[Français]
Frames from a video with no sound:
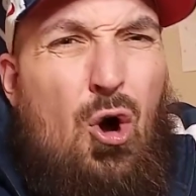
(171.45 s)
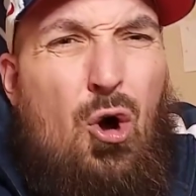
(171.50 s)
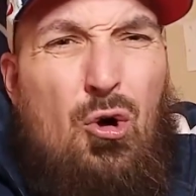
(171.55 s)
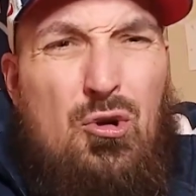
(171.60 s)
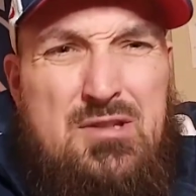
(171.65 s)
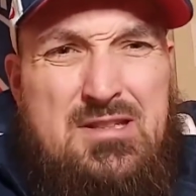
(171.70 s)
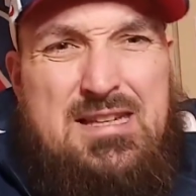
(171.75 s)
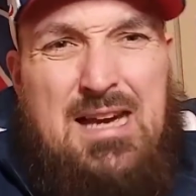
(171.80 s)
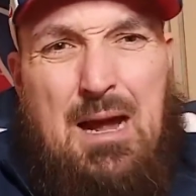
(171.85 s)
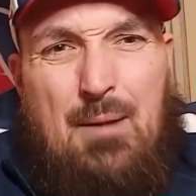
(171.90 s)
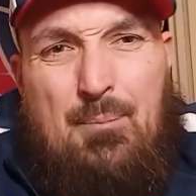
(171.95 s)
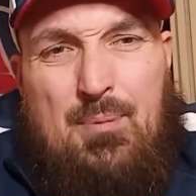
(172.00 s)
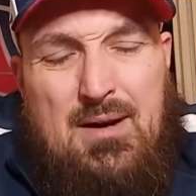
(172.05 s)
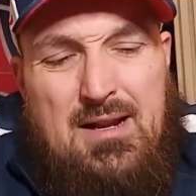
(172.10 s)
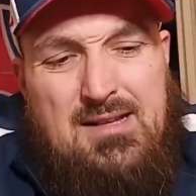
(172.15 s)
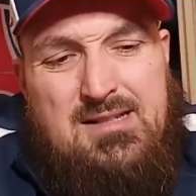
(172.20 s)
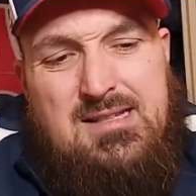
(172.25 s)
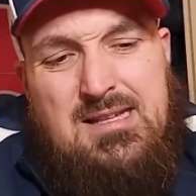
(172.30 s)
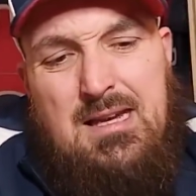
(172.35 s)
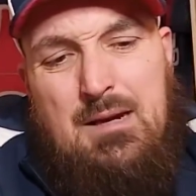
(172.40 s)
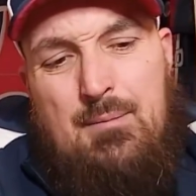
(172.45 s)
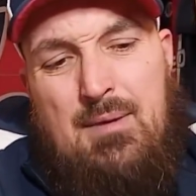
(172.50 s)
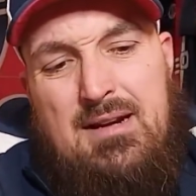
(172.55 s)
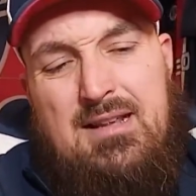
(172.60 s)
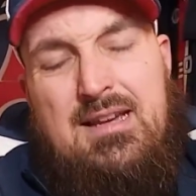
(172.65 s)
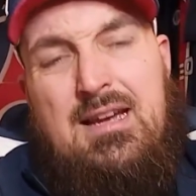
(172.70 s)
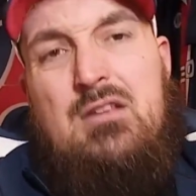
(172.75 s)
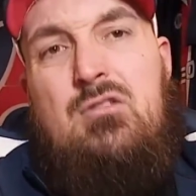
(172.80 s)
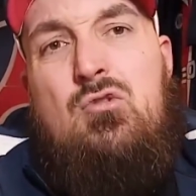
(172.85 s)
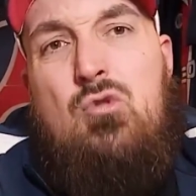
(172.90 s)
aucun plaisir
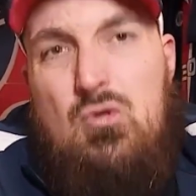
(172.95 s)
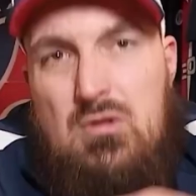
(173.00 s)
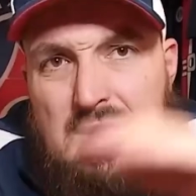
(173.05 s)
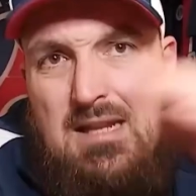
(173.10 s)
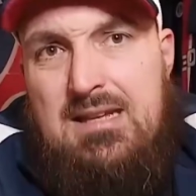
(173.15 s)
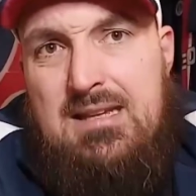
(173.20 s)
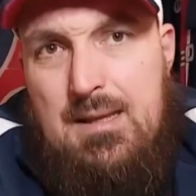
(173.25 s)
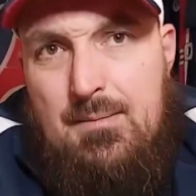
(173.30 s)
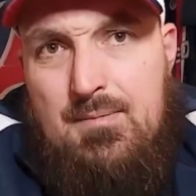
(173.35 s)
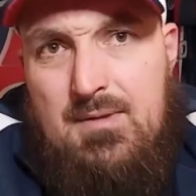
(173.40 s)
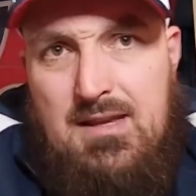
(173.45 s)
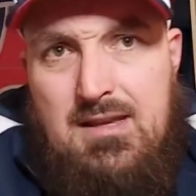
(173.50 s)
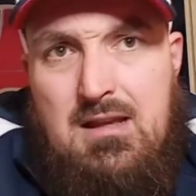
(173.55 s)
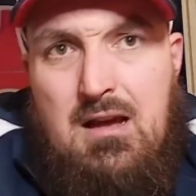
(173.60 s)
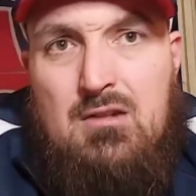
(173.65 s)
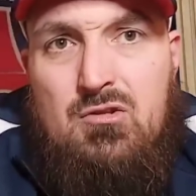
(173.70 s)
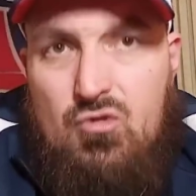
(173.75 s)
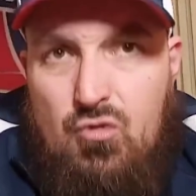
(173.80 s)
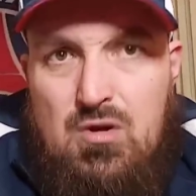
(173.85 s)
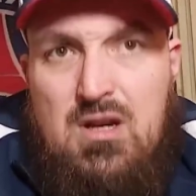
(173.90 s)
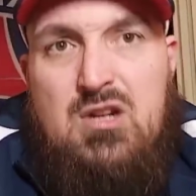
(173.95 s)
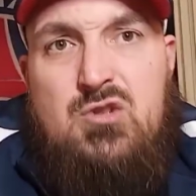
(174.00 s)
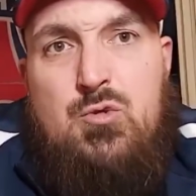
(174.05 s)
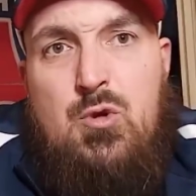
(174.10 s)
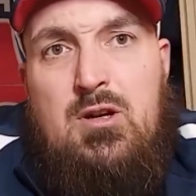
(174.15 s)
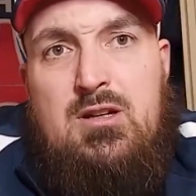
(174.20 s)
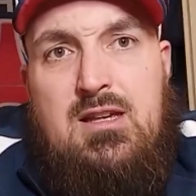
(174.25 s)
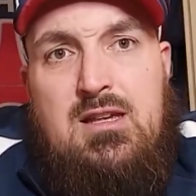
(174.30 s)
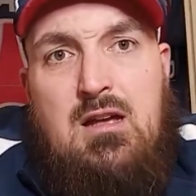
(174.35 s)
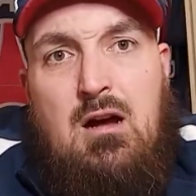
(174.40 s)
malgré toute l'équipe qu'il y a, tous les
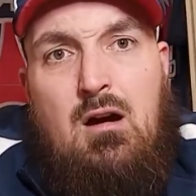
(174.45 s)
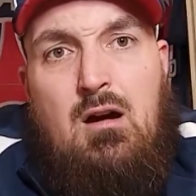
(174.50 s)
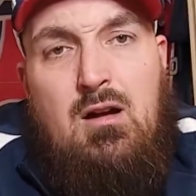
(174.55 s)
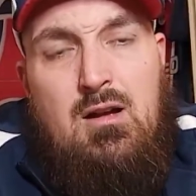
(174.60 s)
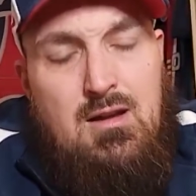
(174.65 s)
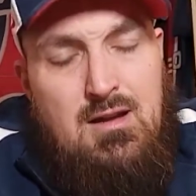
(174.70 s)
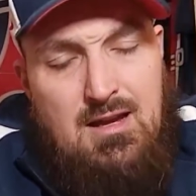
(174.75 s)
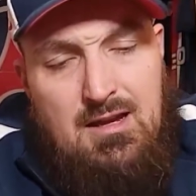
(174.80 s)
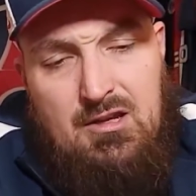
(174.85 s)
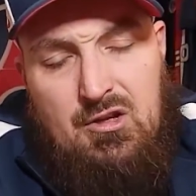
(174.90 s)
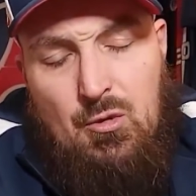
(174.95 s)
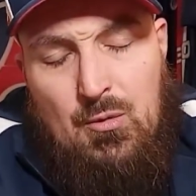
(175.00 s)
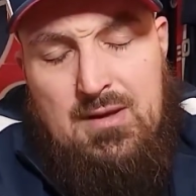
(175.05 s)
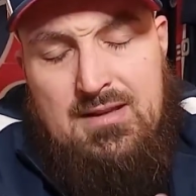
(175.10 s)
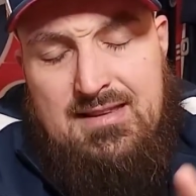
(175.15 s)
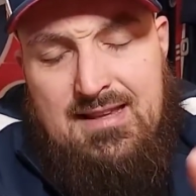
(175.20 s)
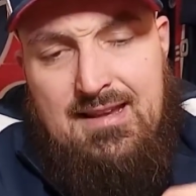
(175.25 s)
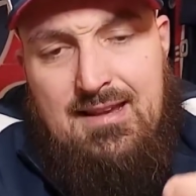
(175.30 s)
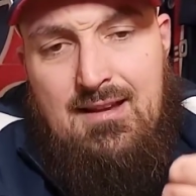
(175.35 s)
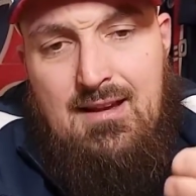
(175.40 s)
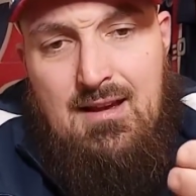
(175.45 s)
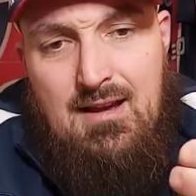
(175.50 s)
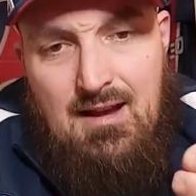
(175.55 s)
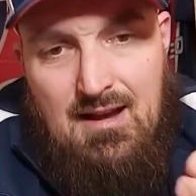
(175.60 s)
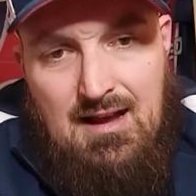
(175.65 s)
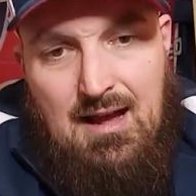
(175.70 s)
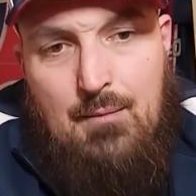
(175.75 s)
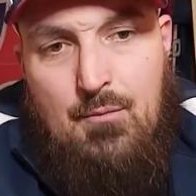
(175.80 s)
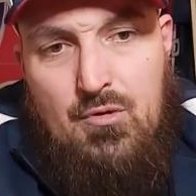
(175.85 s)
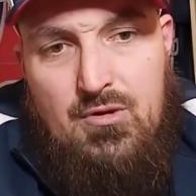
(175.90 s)
joueurs qu'il y a et qui ont été
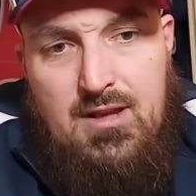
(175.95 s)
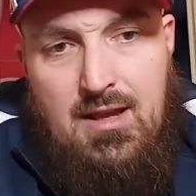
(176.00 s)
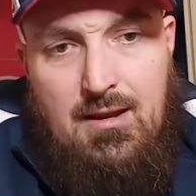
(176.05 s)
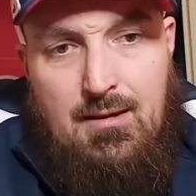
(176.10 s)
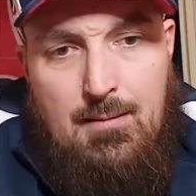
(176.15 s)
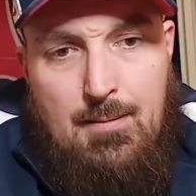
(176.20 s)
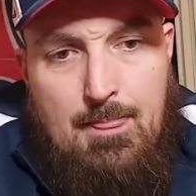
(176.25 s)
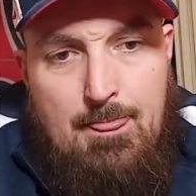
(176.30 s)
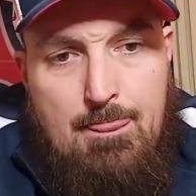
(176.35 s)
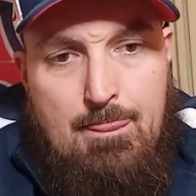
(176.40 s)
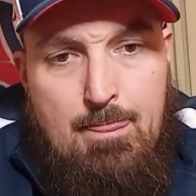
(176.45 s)
ramenés.